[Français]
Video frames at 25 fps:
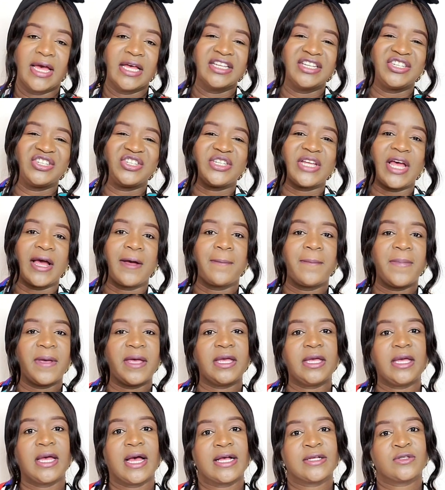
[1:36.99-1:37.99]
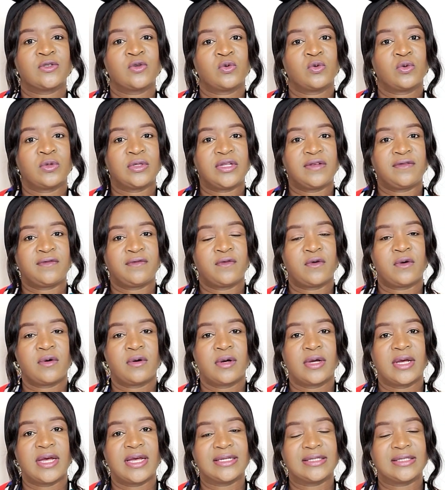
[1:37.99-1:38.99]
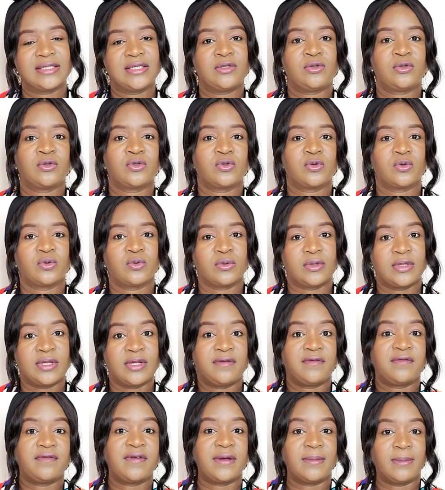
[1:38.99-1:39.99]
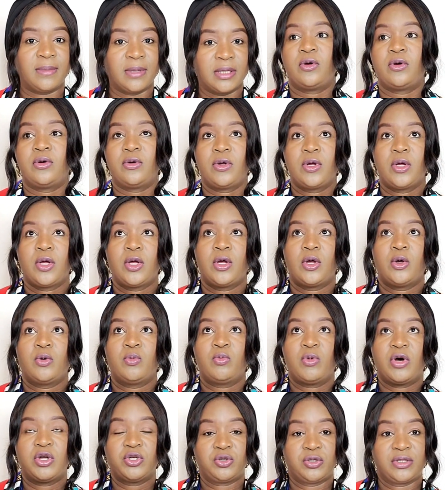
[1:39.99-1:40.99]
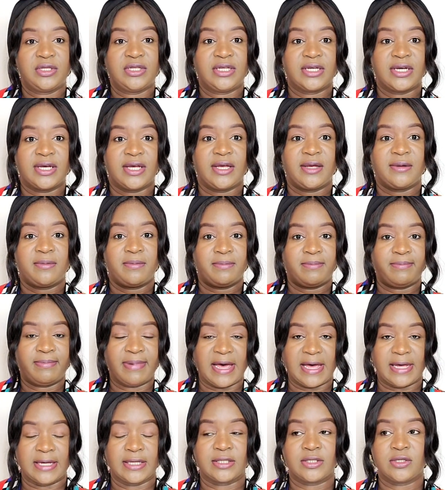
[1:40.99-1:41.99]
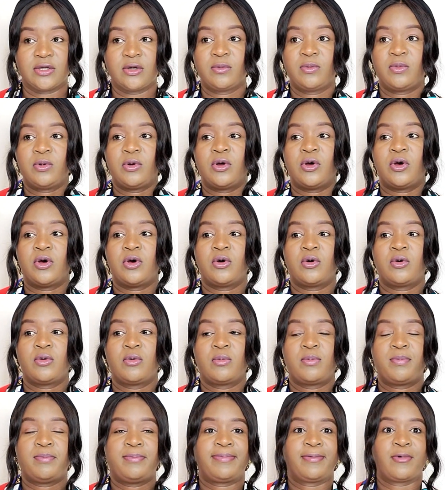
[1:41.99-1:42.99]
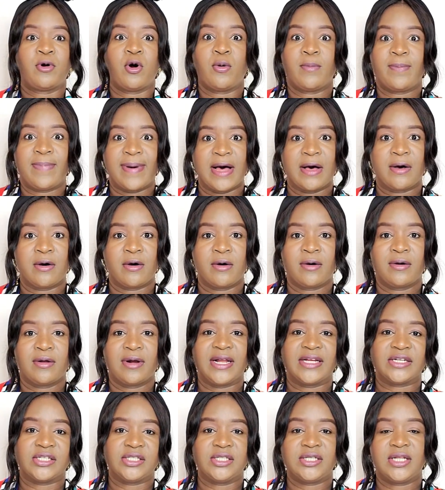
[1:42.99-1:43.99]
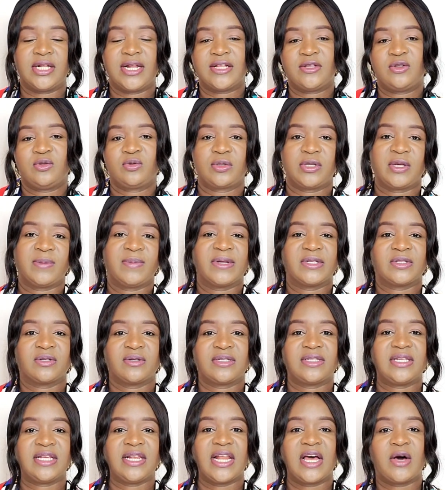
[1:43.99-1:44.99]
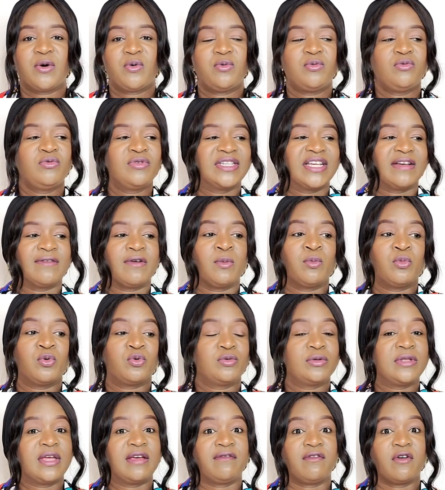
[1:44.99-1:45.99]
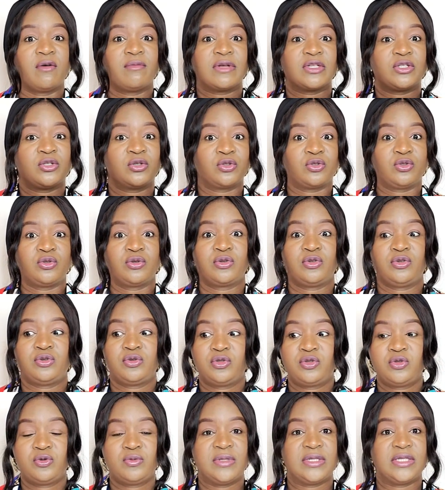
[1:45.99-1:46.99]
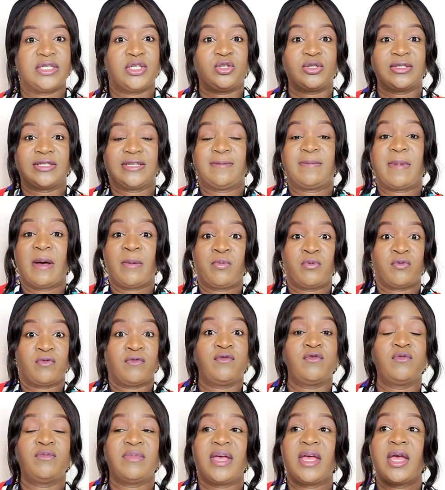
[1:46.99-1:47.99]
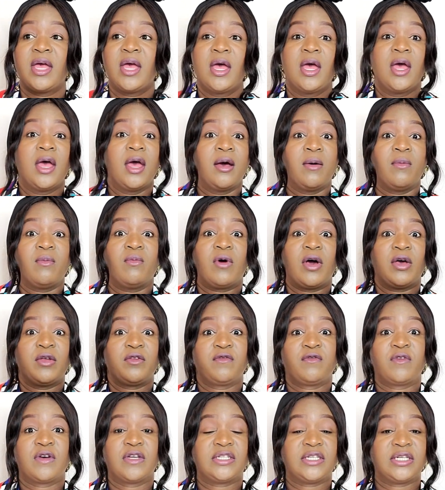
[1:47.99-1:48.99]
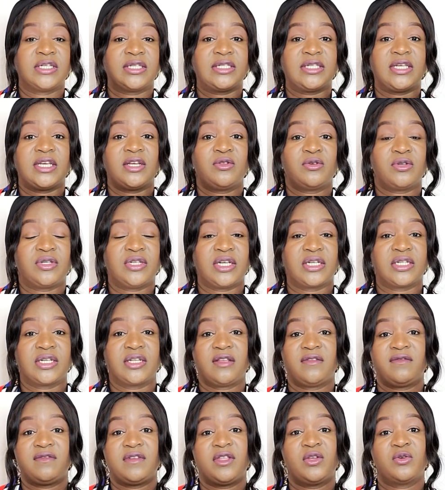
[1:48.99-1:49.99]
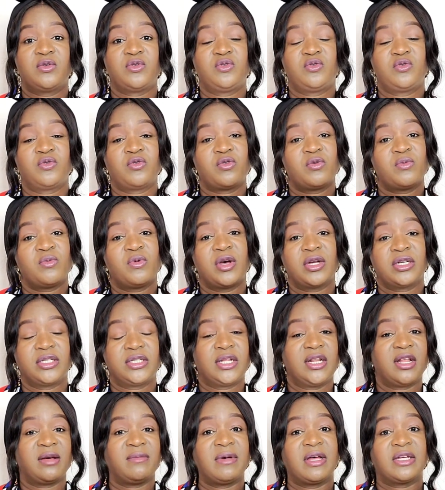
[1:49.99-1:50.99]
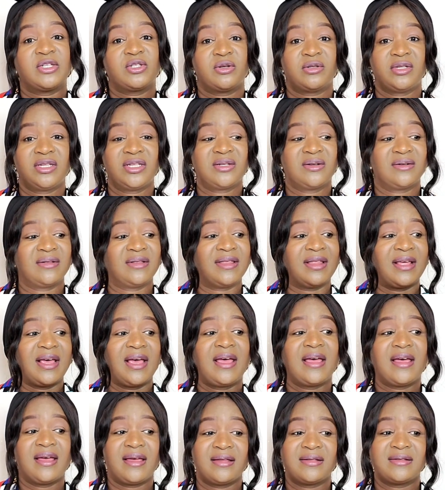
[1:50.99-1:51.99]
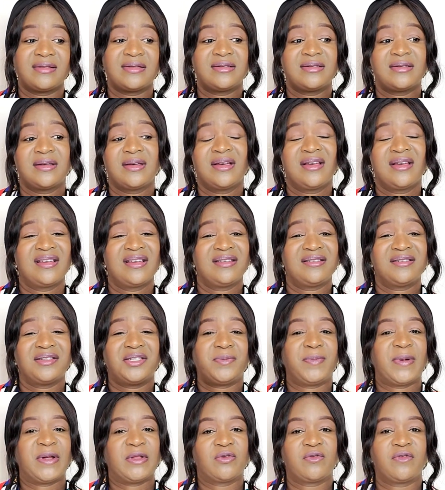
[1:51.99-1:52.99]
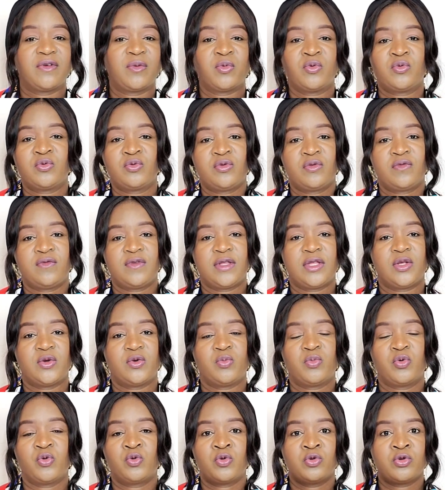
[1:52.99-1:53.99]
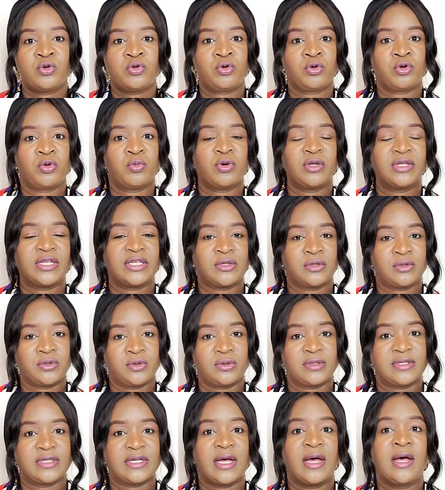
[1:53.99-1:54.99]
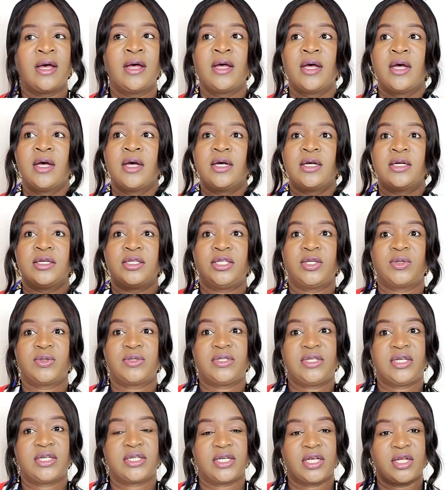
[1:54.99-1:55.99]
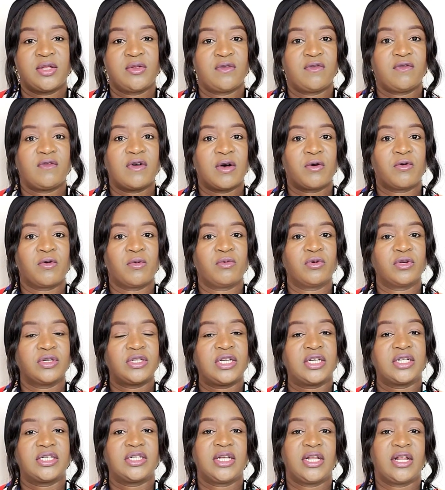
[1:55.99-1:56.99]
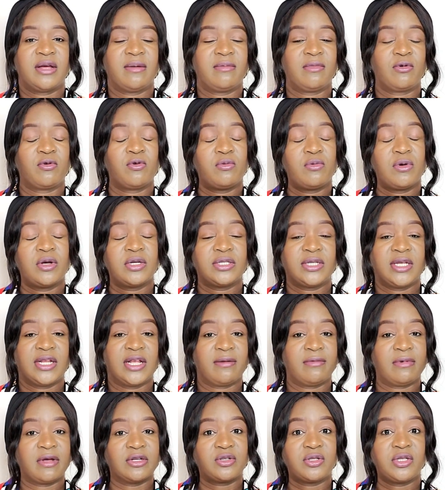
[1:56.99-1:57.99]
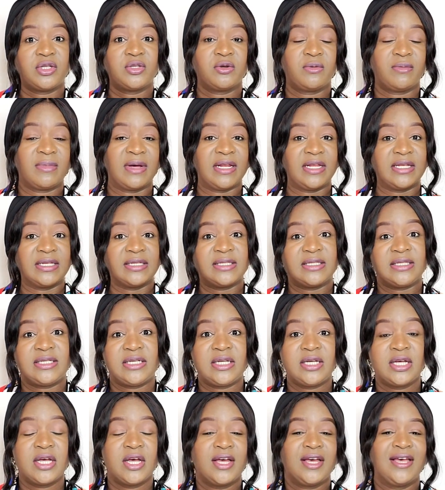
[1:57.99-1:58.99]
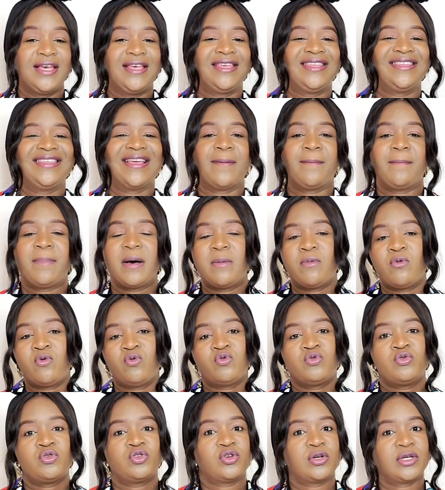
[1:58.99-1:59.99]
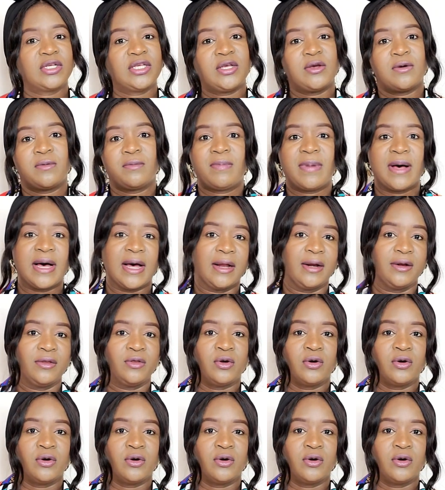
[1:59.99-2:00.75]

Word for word: Chaque pays a son côté fort ainsi que son côté faible. Moi, je dirais, par exemple, comparant la Chine et la Turquie parce que c'est là où nous avons beaucoup d'informations sur YouTube ici. Je ne sais pas pour vous, mais moi, une fois, j'ai essayé de chercher des vidéos sur comment acheter la marchandise en Inde j'ai pas trouvé beaucoup de vidéos, beaucoup de documentation sur ça. J'ai aussi essayé de voir comment chercher la, comment acheter la marchandise en Malaisie. Il n'y a pas beaucoup de gens qui en parlent.